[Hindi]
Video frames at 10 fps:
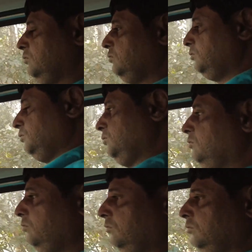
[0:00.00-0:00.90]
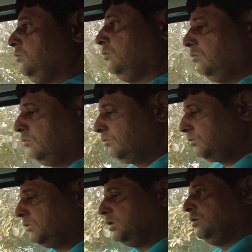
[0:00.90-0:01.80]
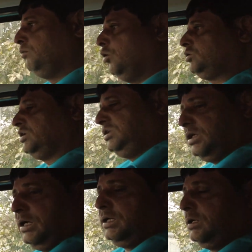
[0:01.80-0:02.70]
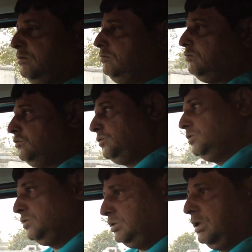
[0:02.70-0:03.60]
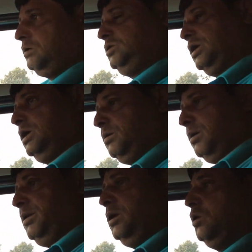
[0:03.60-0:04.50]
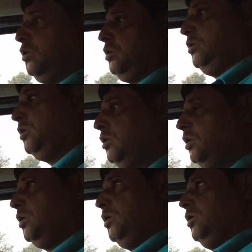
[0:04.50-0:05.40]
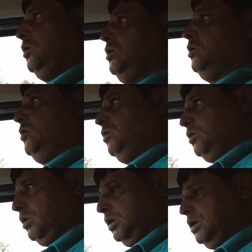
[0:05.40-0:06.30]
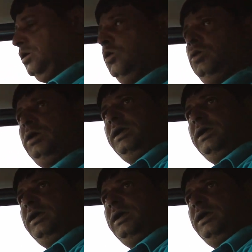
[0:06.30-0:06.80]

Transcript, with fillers: सोलह का एवरेज आ रहा है मेरे पास बहुत अच्छी गाड़ी है चल चलने में भी और अंडर लोड